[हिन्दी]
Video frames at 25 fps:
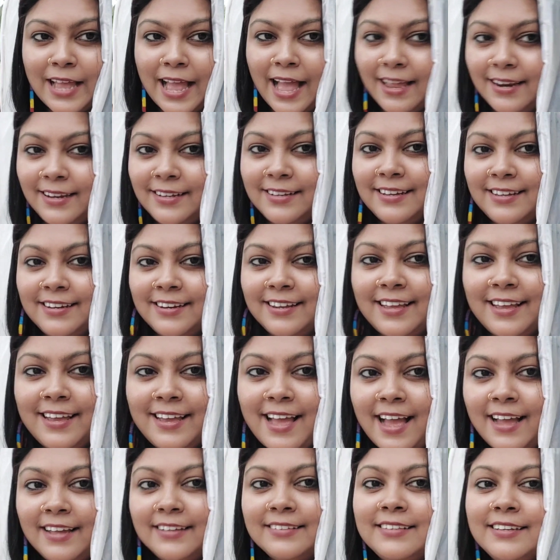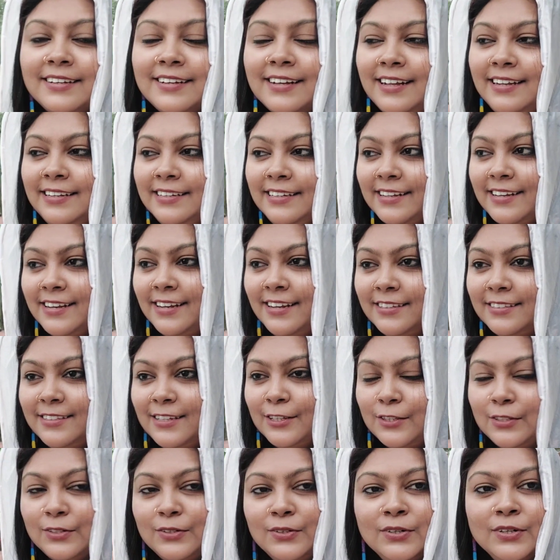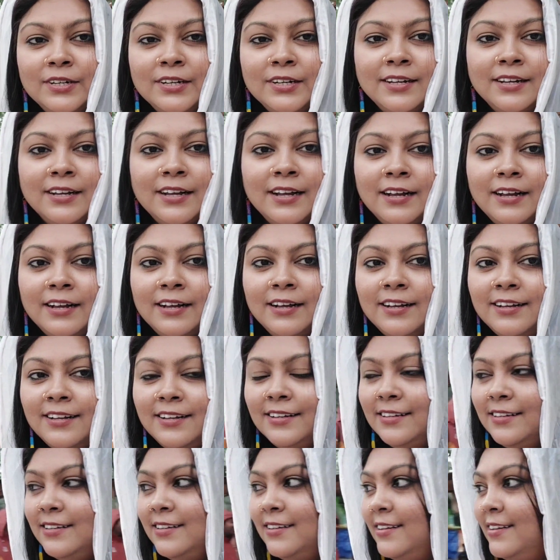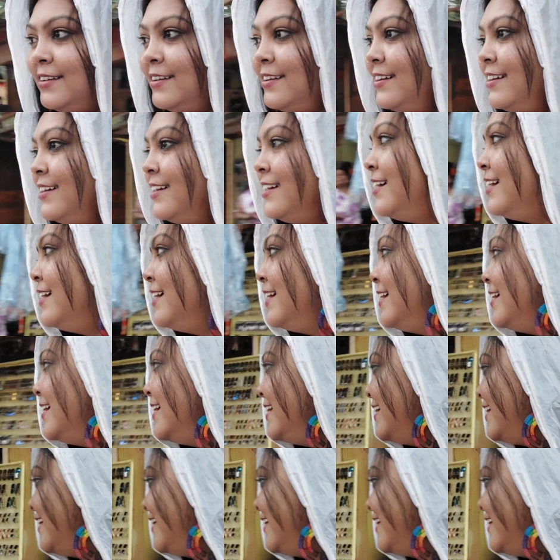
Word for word: कैरी करके ही आए थे कल निकले थे तो लेके